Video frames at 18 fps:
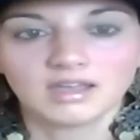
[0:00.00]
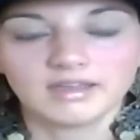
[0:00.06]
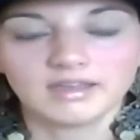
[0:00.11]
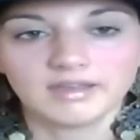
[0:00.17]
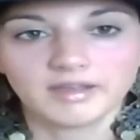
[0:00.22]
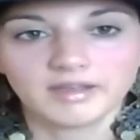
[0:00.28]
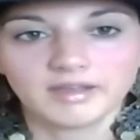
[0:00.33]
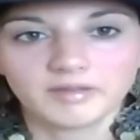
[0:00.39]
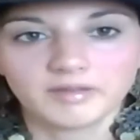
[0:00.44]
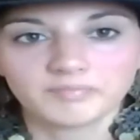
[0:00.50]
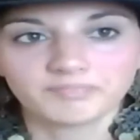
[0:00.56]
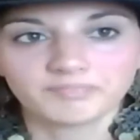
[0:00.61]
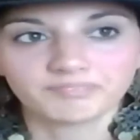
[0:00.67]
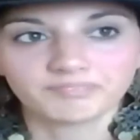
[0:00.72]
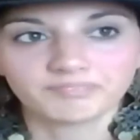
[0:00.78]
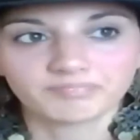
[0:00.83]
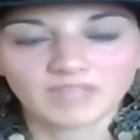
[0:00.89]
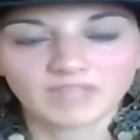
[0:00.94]
em,
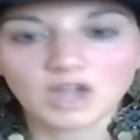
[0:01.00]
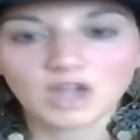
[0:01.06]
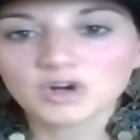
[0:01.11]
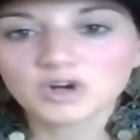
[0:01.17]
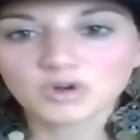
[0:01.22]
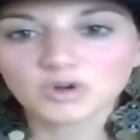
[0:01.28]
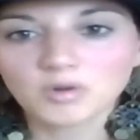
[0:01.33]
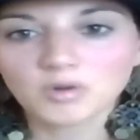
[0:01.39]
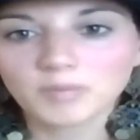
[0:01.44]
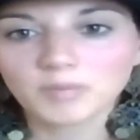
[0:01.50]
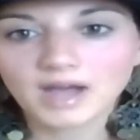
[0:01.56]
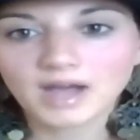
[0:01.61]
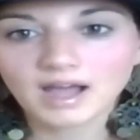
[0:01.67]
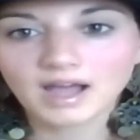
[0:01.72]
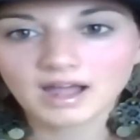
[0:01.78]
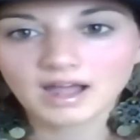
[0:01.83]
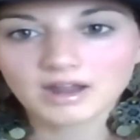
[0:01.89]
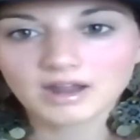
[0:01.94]

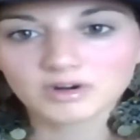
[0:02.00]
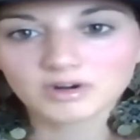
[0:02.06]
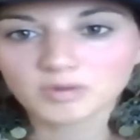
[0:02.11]
ropa,